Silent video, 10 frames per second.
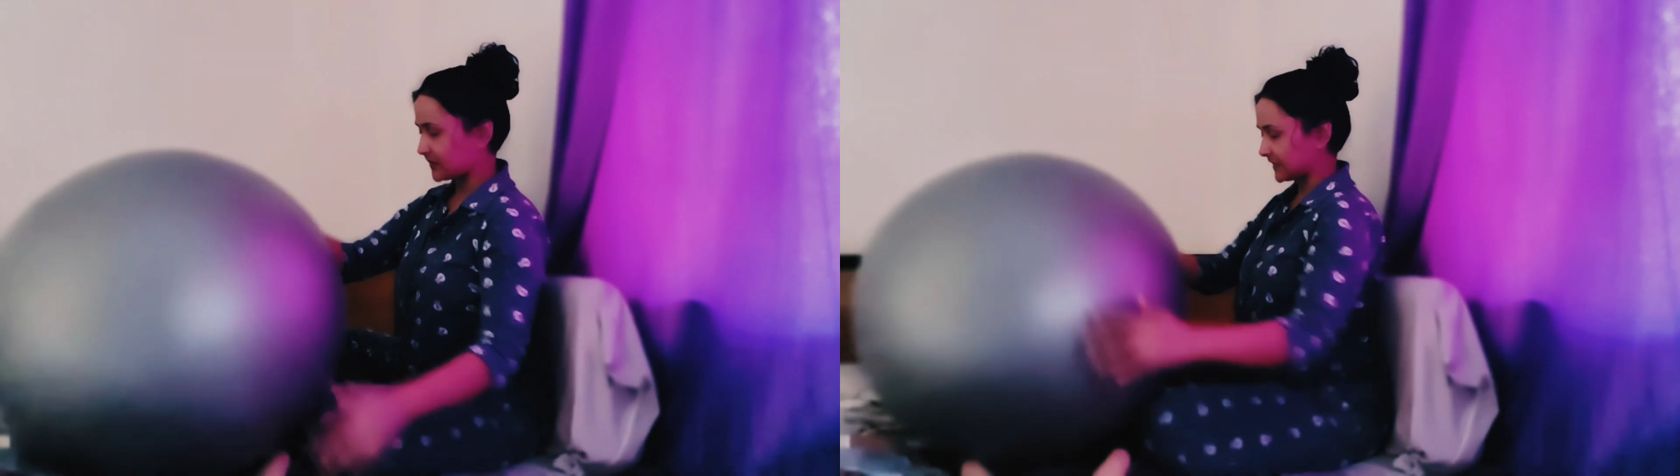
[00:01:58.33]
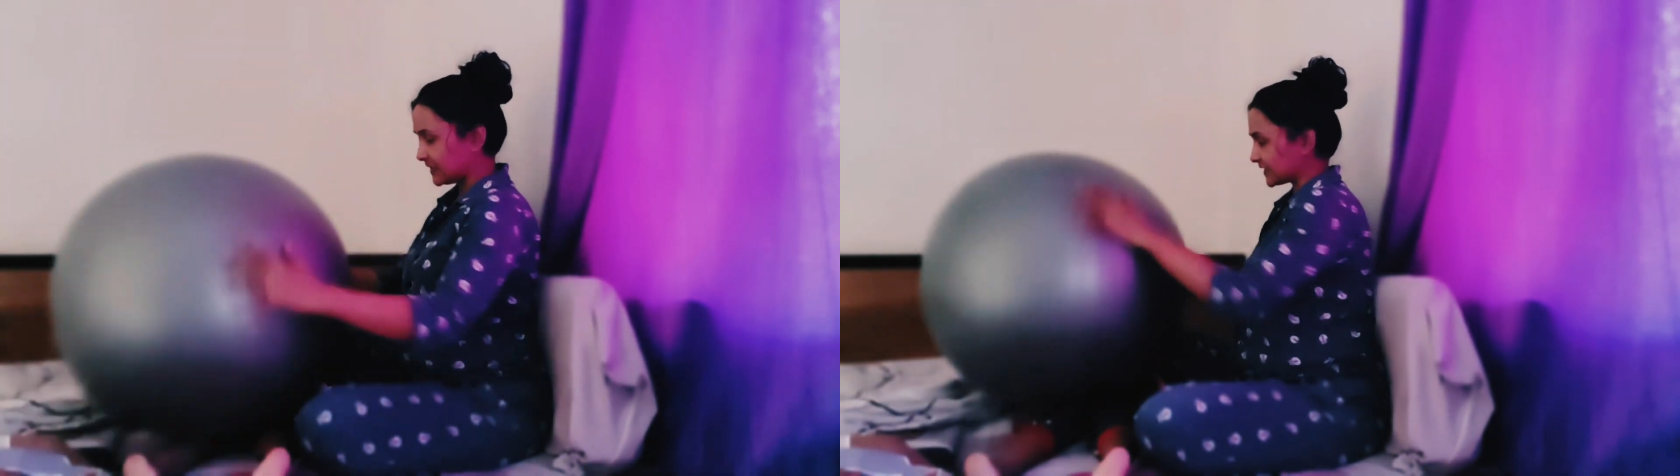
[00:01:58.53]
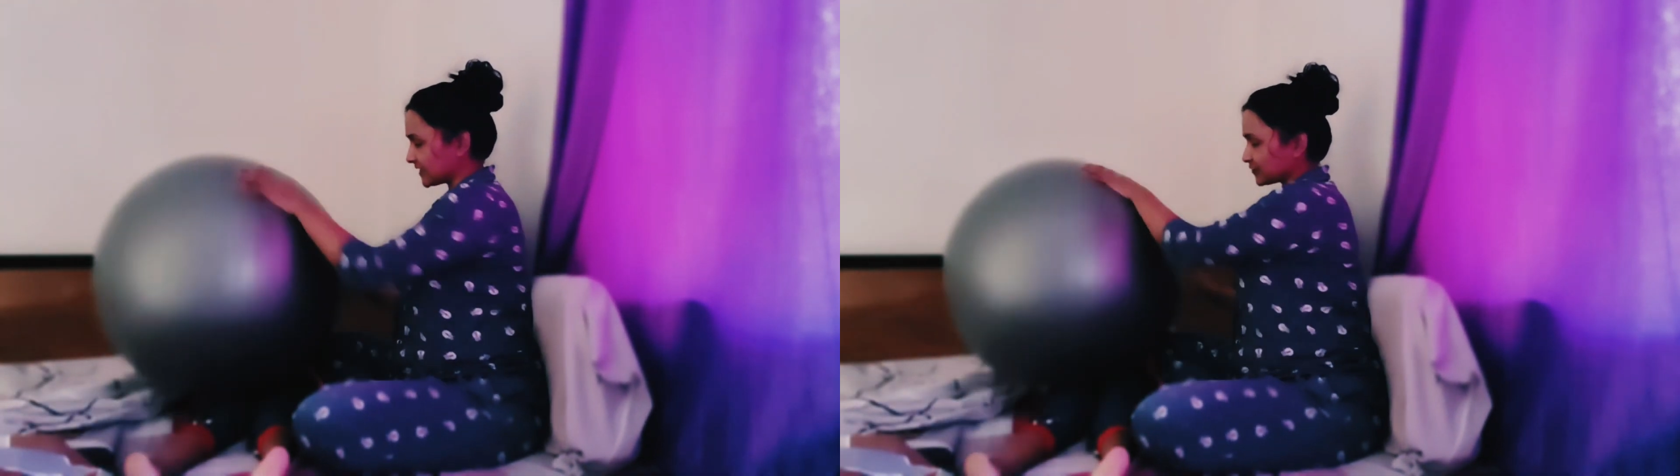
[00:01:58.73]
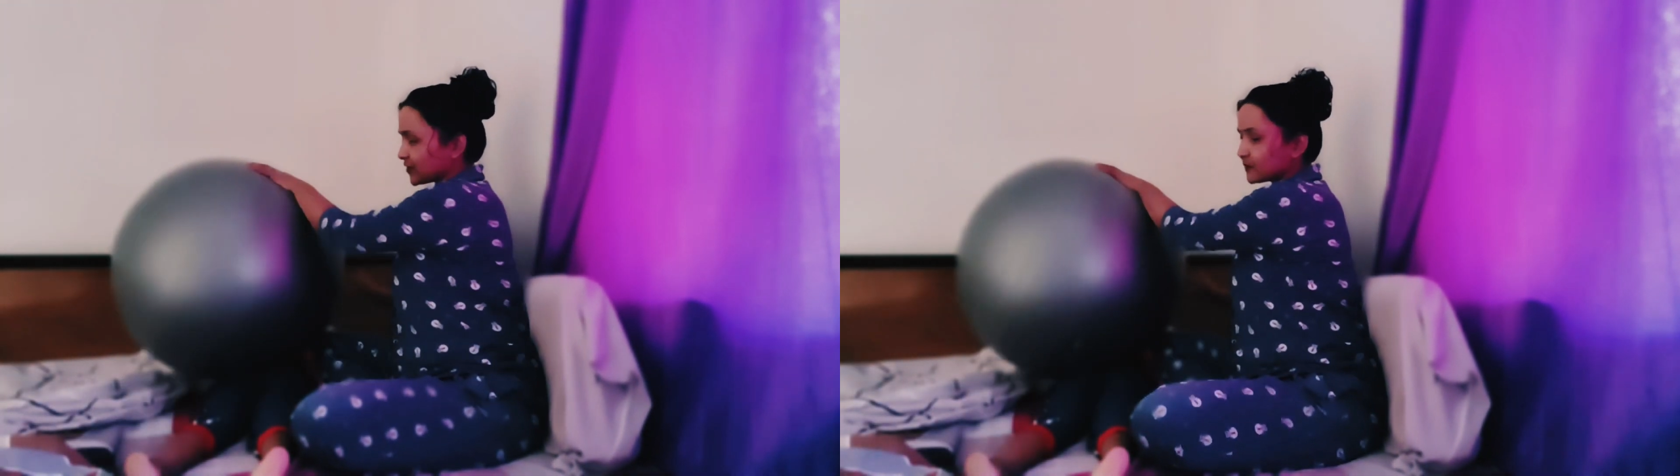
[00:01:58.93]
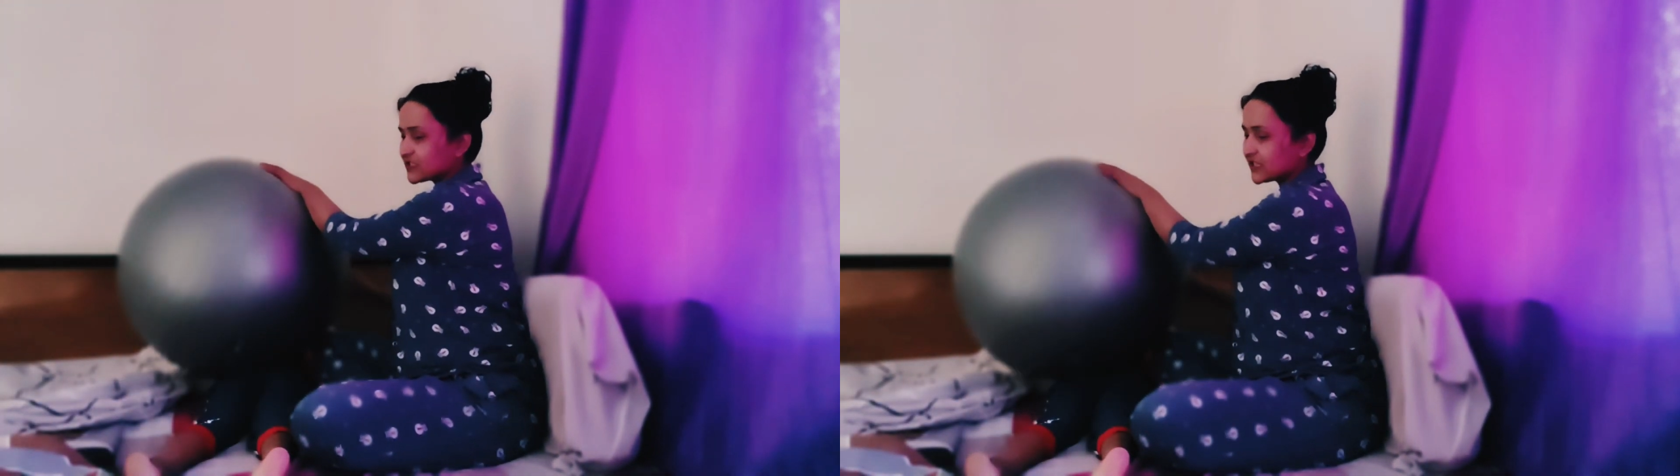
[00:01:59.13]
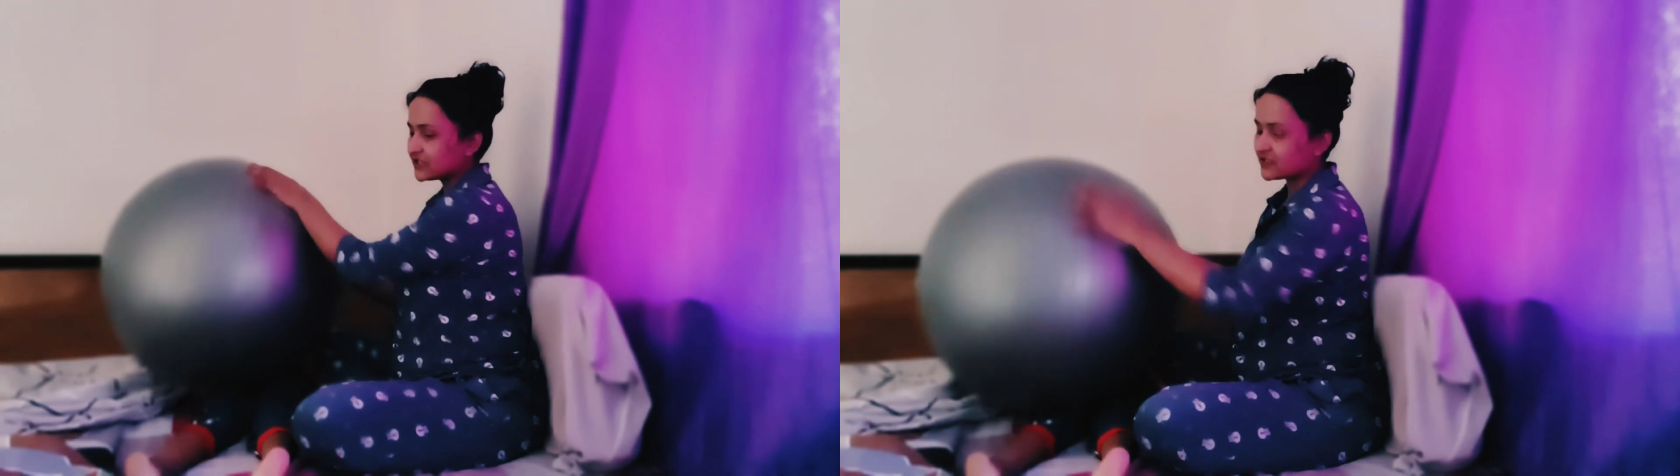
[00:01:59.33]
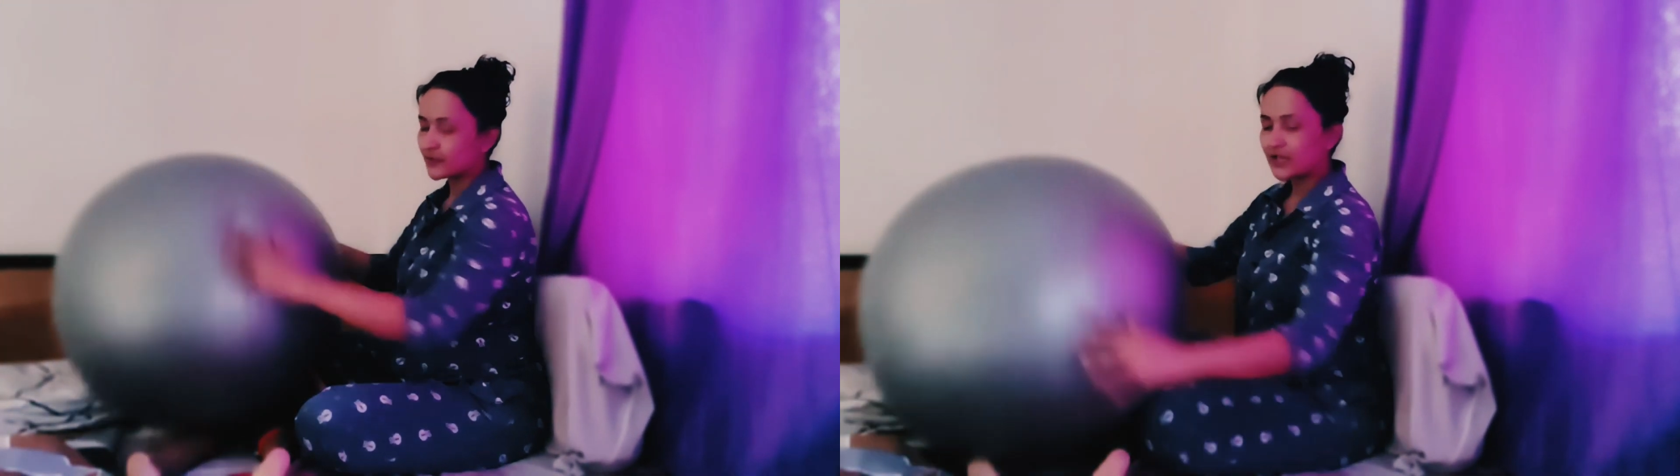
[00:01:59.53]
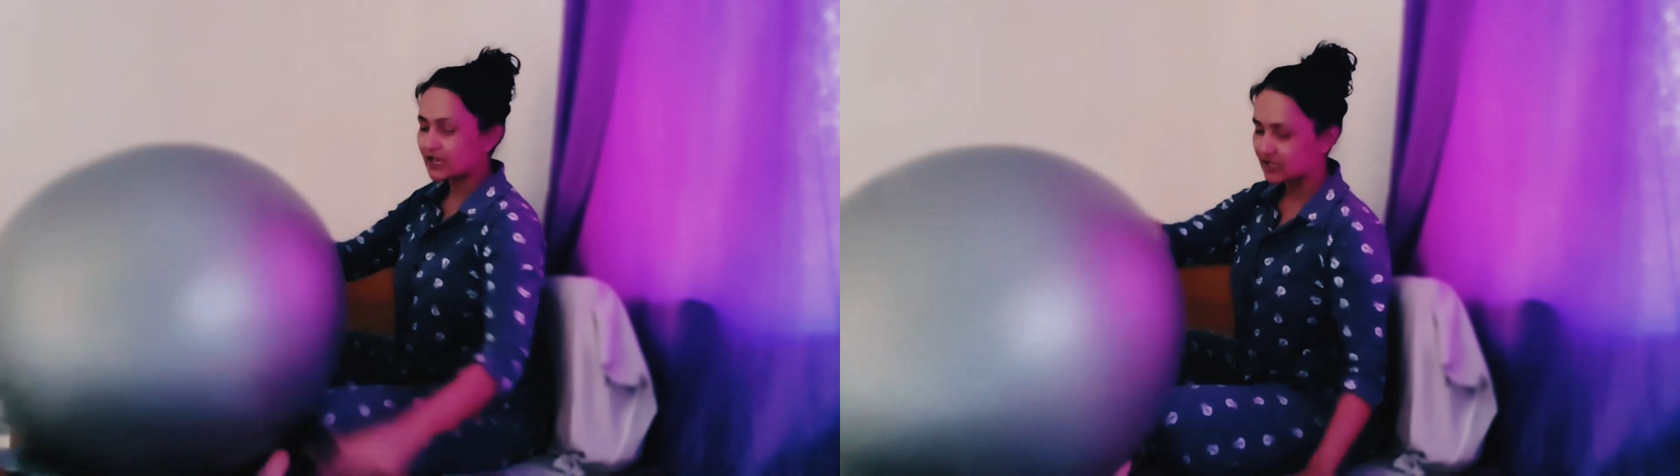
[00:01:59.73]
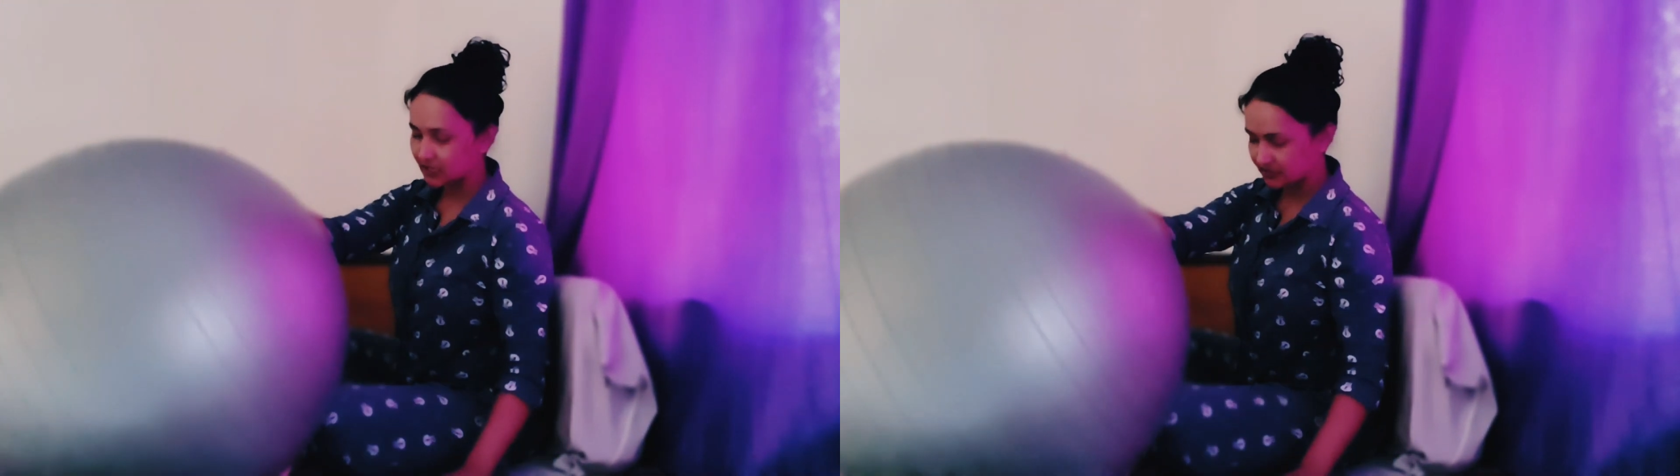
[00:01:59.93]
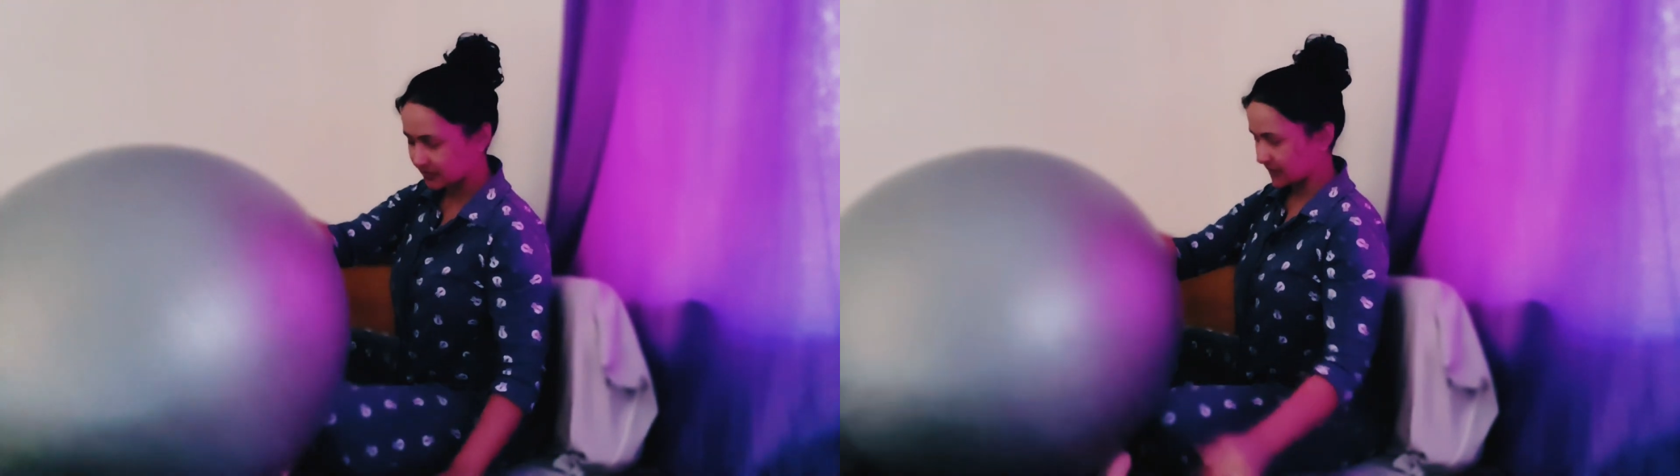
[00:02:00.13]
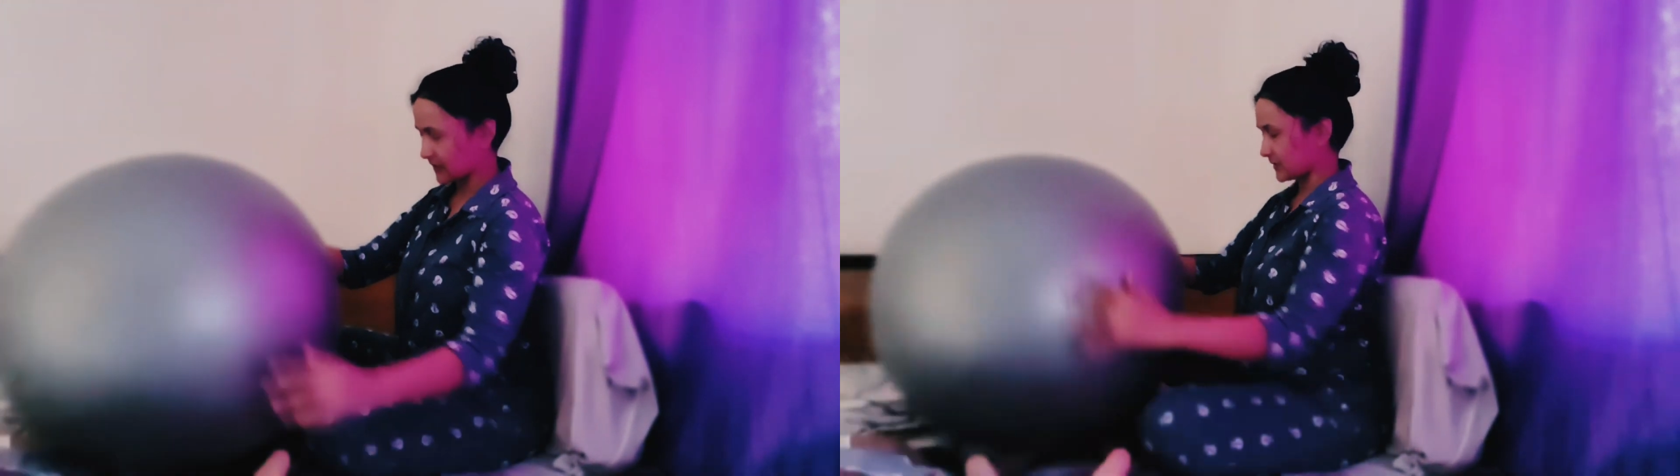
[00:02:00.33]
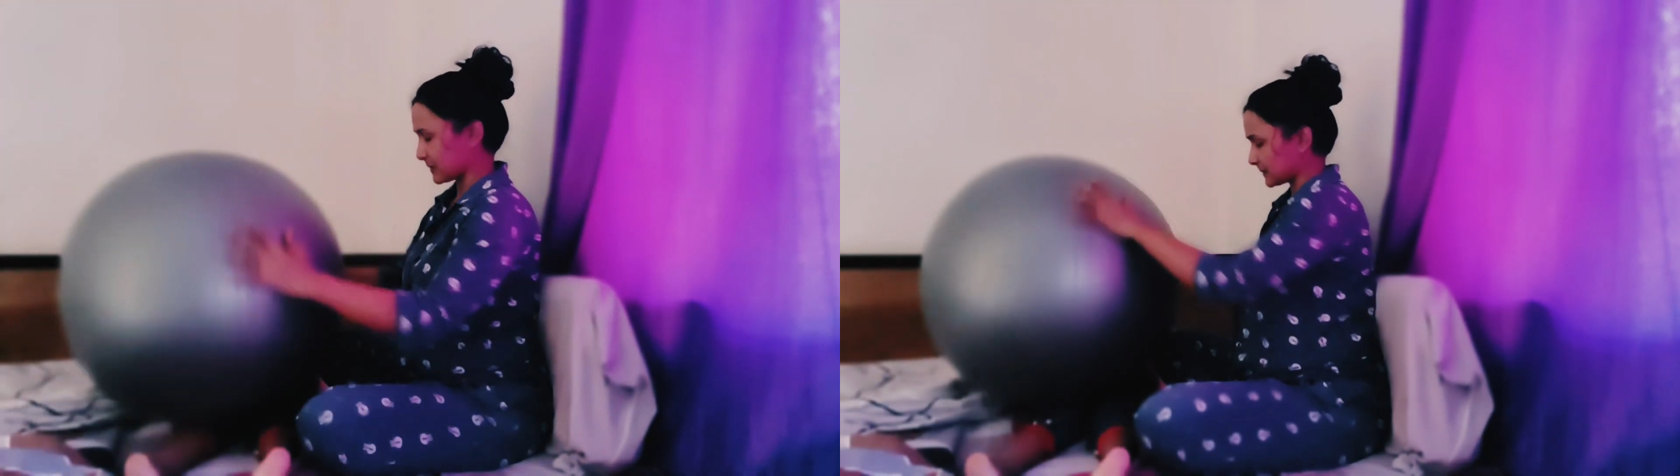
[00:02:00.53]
ठीक है तो हम ये सारी चीज़ें बड़े आसानी से कर लेते